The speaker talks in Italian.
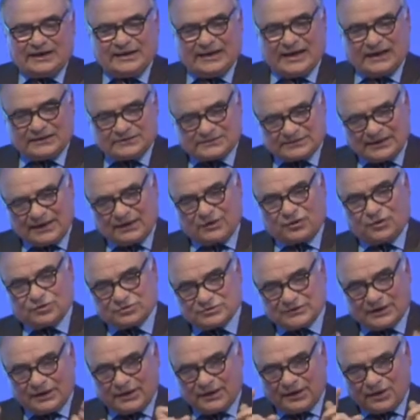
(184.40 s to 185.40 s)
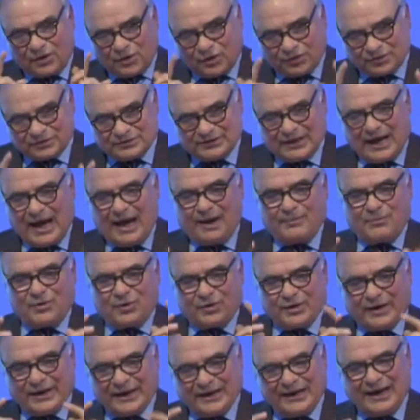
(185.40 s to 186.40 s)
le altre cose
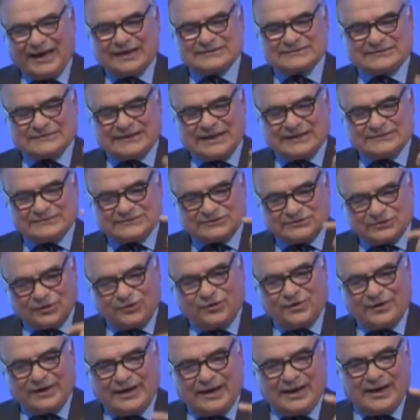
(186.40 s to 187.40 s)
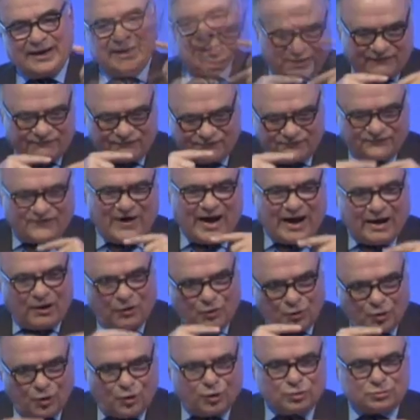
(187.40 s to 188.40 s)
ricordiamo che la sanzione che va
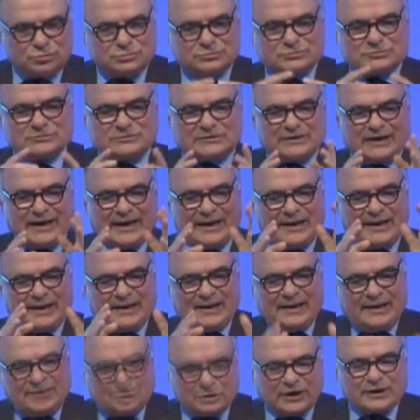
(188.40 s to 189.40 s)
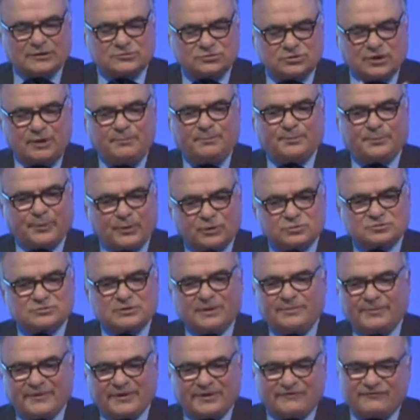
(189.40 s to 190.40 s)
oltre certo
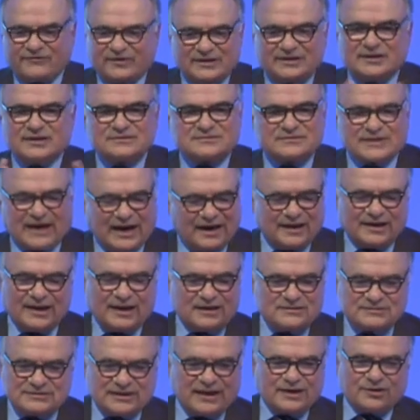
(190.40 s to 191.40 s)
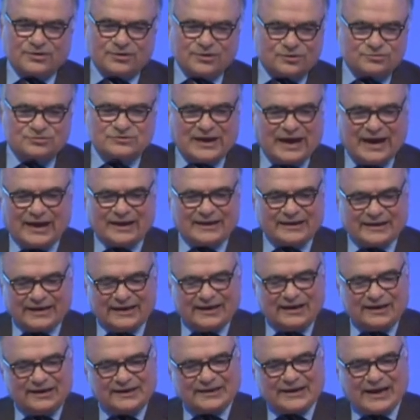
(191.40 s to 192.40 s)
importo prevede tra le altre cose anche
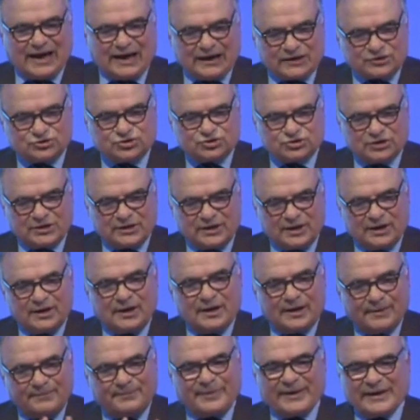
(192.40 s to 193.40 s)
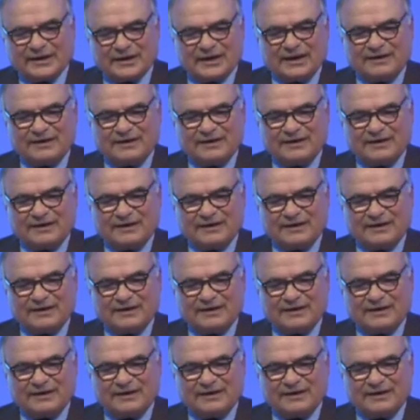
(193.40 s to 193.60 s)
il carcere per